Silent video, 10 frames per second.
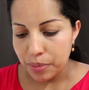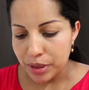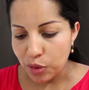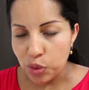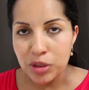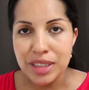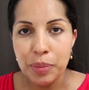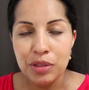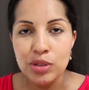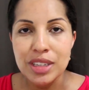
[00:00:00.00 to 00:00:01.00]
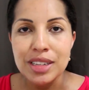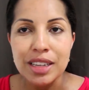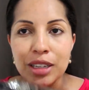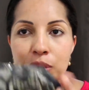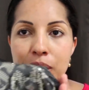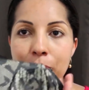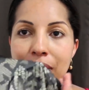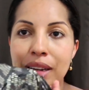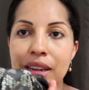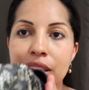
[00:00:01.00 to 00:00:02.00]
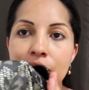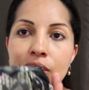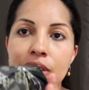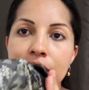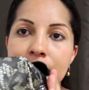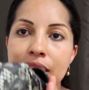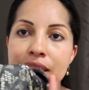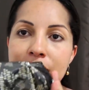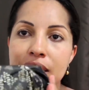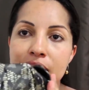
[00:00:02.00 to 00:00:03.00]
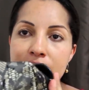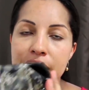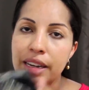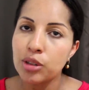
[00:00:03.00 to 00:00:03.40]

Então vou mostrar pra vocês o que, que eu separei aqui, ó, nessa necessaire.